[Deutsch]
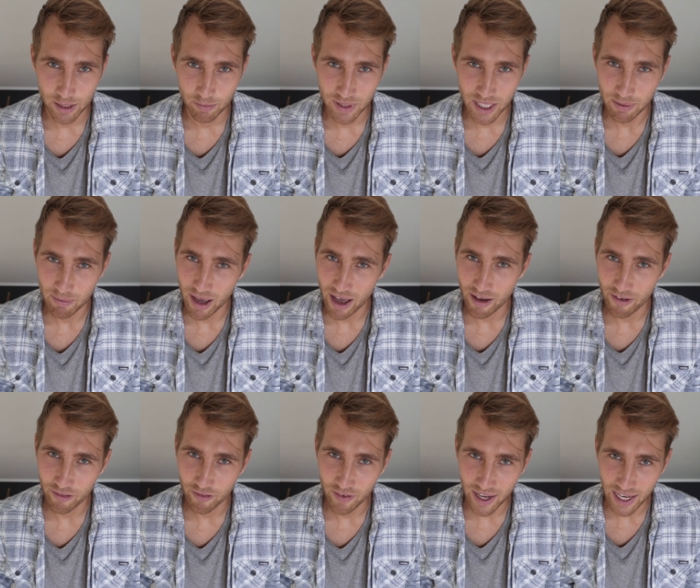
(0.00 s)
zum
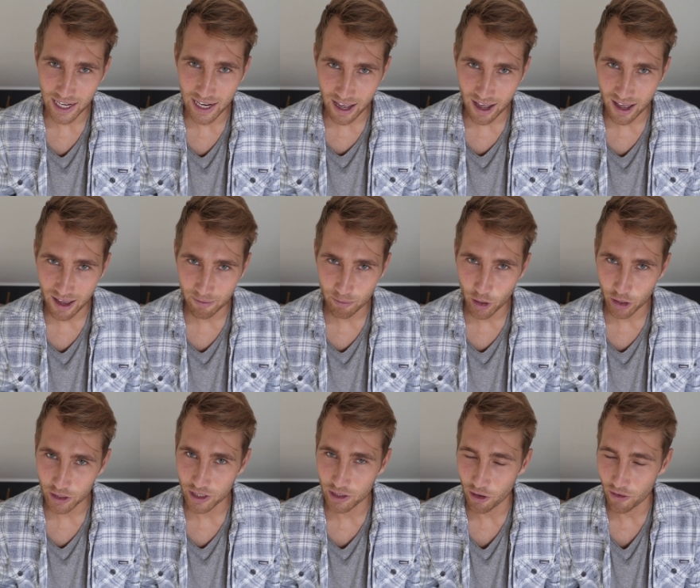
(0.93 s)
Thema Fehler
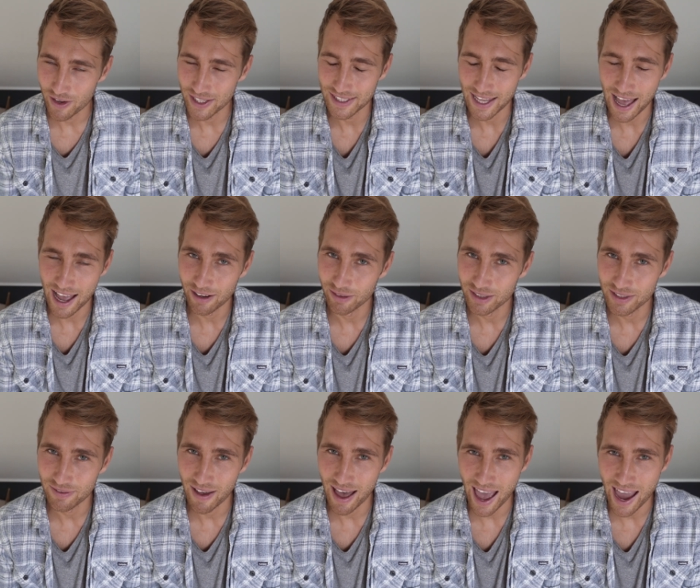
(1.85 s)
möchte ich noch was sagen.
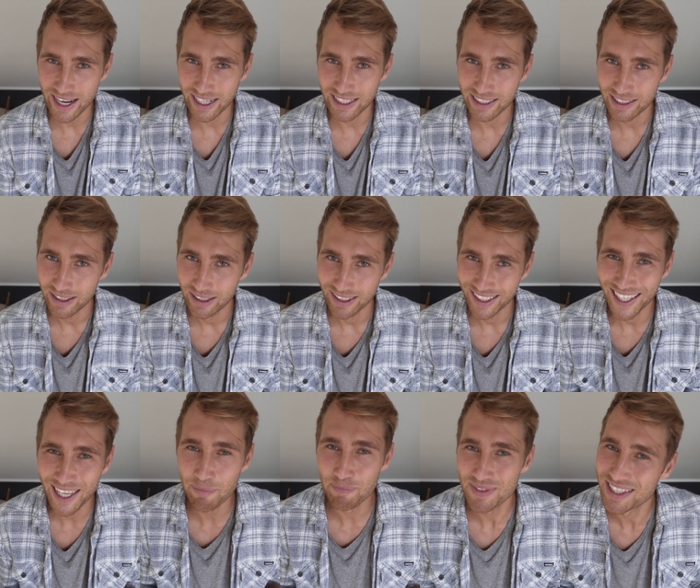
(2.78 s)
Und zwar eigentlich
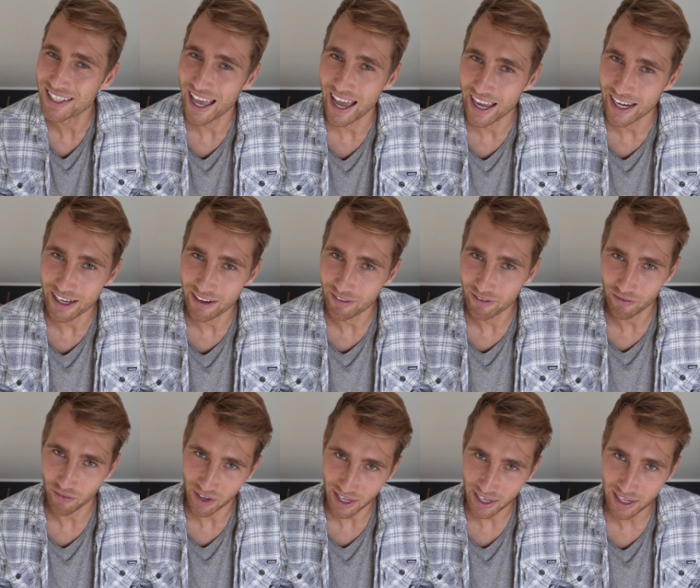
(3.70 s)
gibt es keine
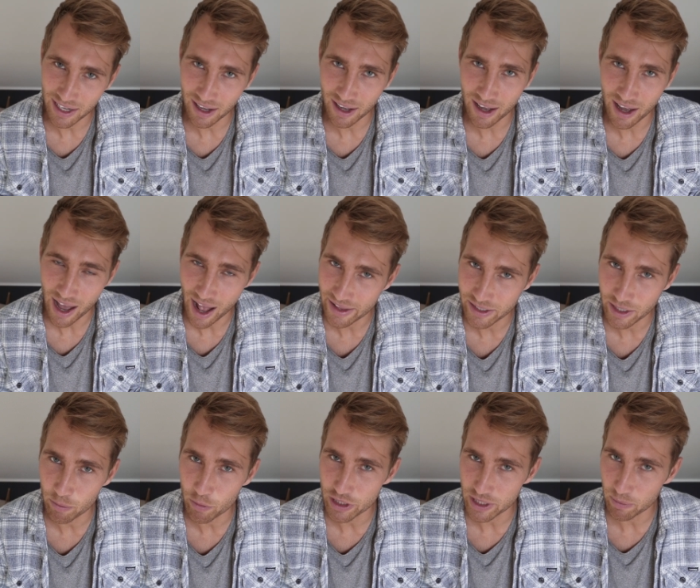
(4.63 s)
Fehler. Also
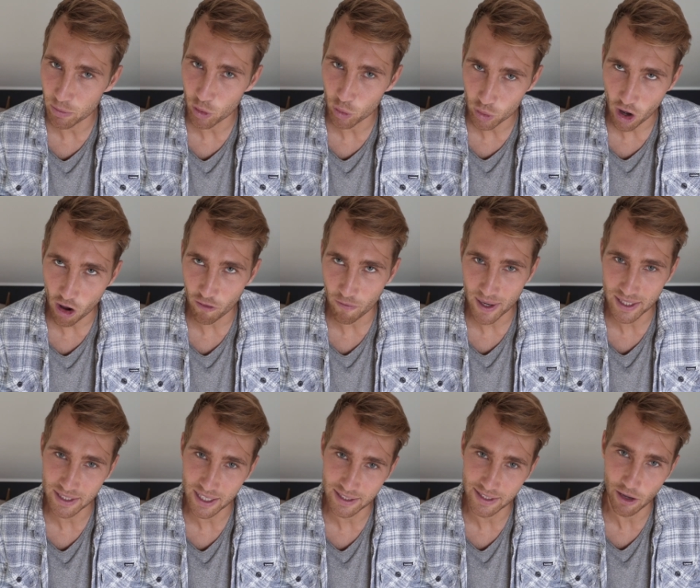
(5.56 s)
ihr müsst immer gut
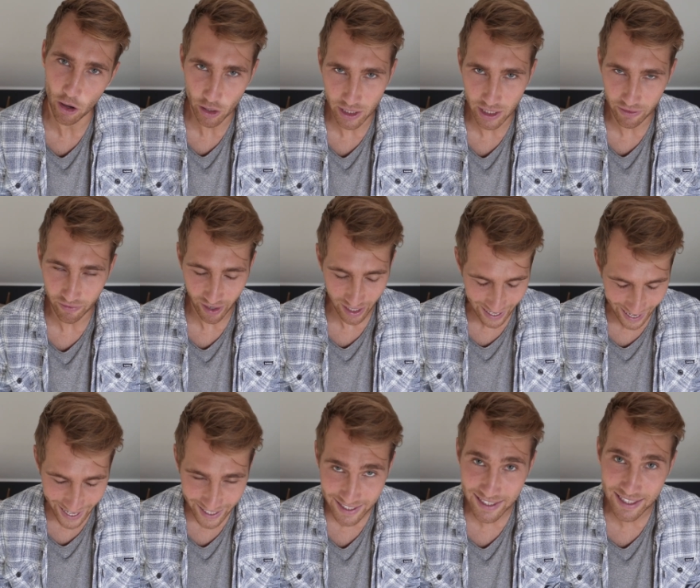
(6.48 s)
aufpassen, dass ihr euch nicht
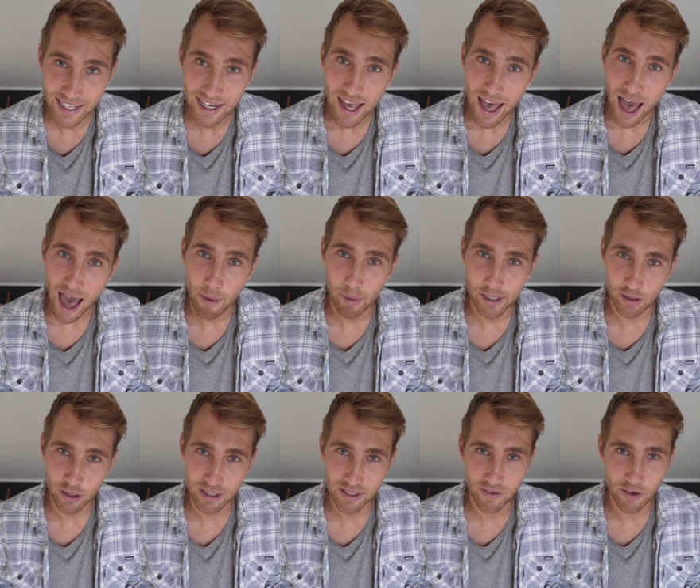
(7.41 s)
verletzt. Aber
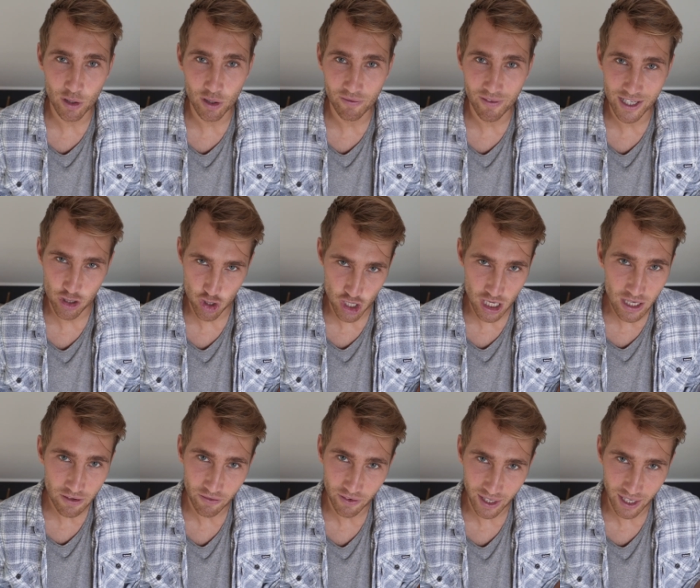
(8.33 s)
sonst, wenn irgendwas
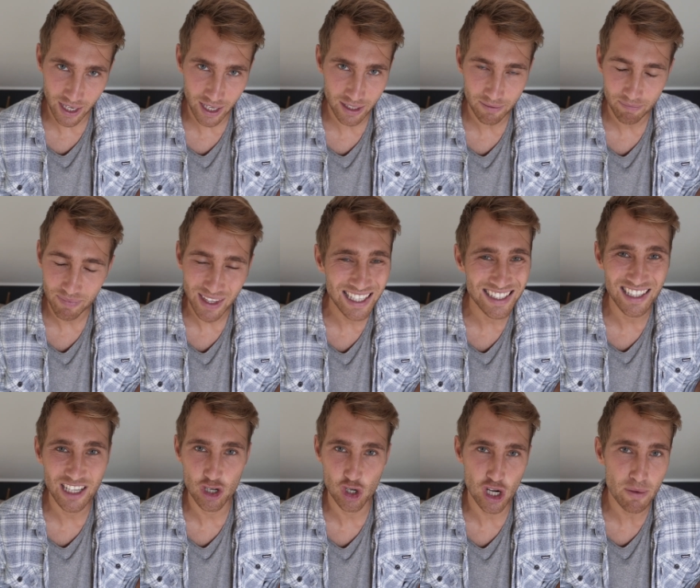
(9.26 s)
schief geht, ist
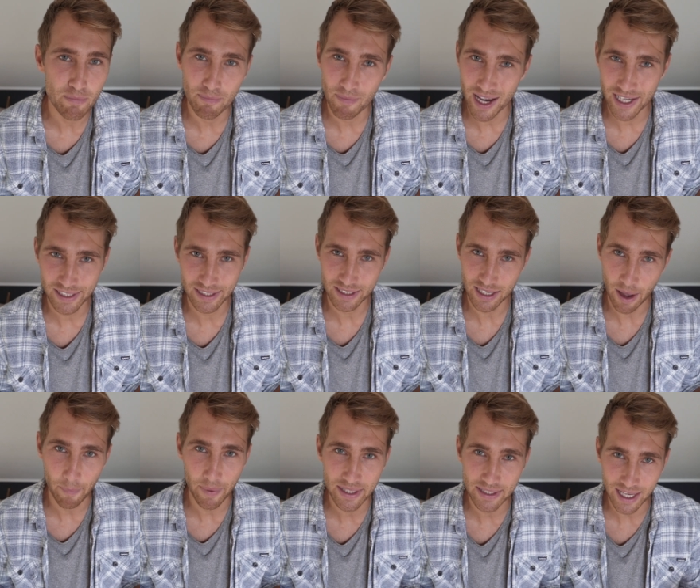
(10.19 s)
nicht schlimm. Meistens
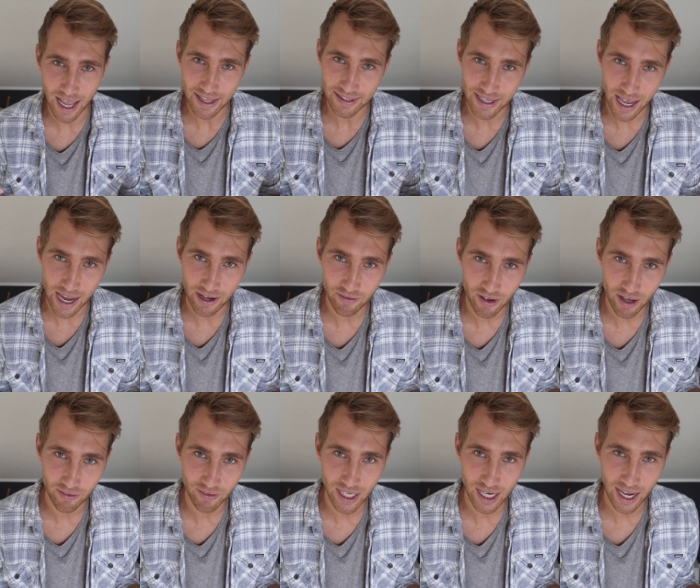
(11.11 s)
kann man es ganz
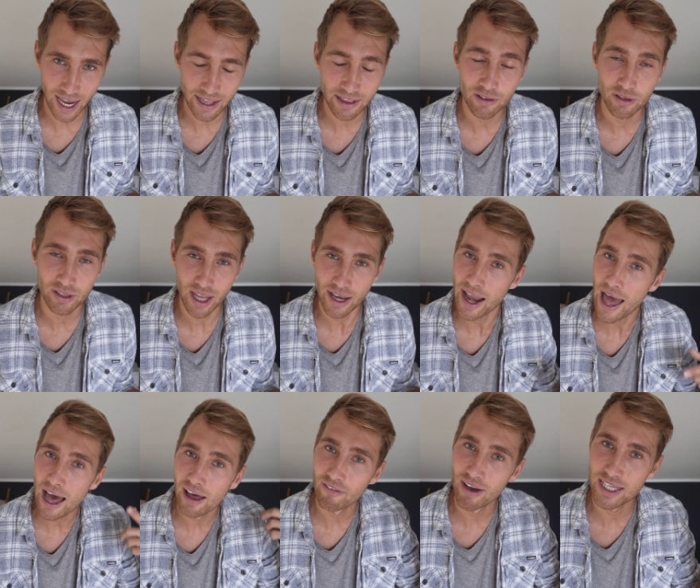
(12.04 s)
einfach wieder retten und
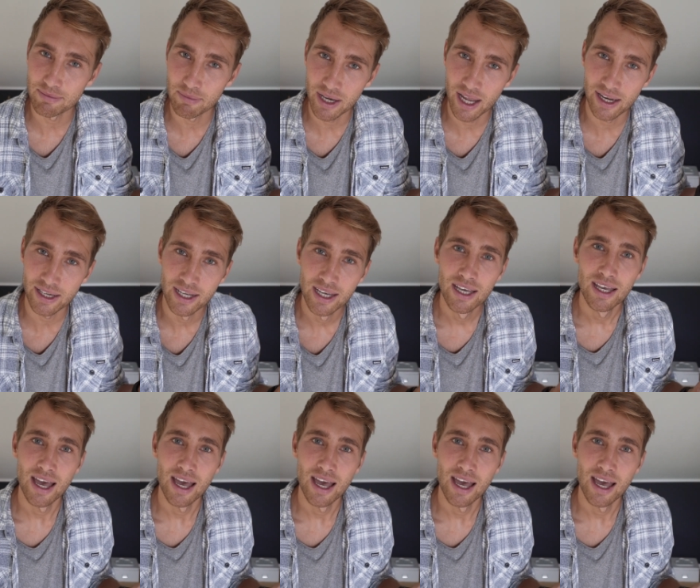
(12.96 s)
danach weiß man halt,